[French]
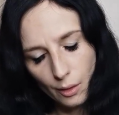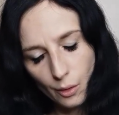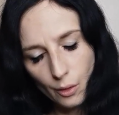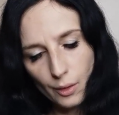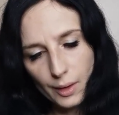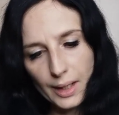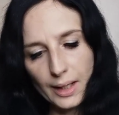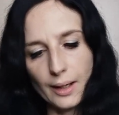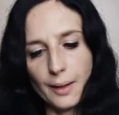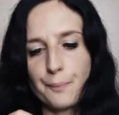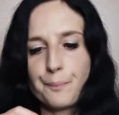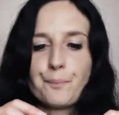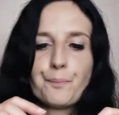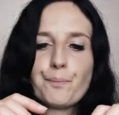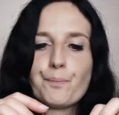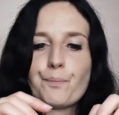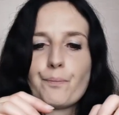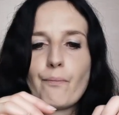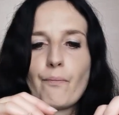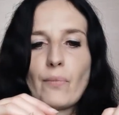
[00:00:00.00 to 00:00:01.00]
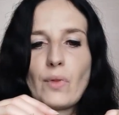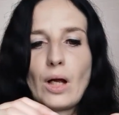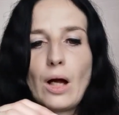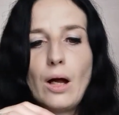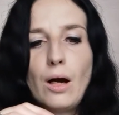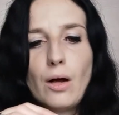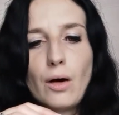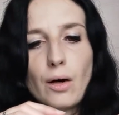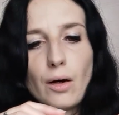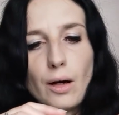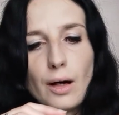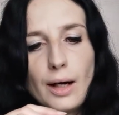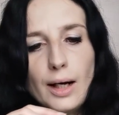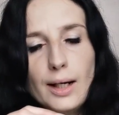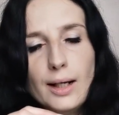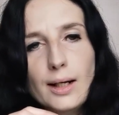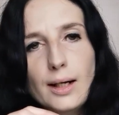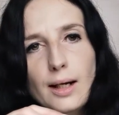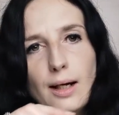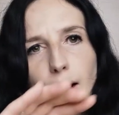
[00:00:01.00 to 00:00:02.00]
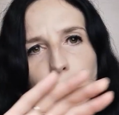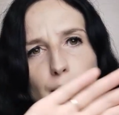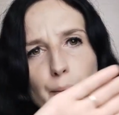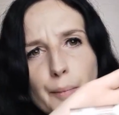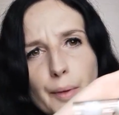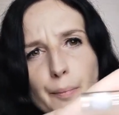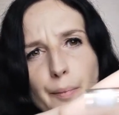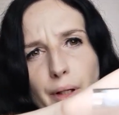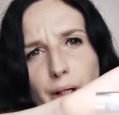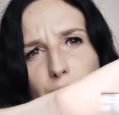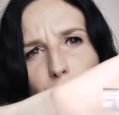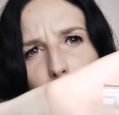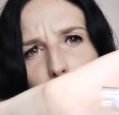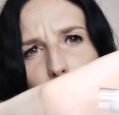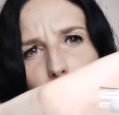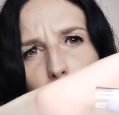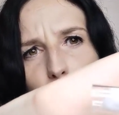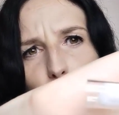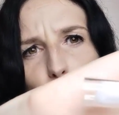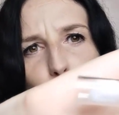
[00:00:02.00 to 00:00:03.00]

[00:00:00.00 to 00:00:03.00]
Ok. Alors, elle est là, la mémère.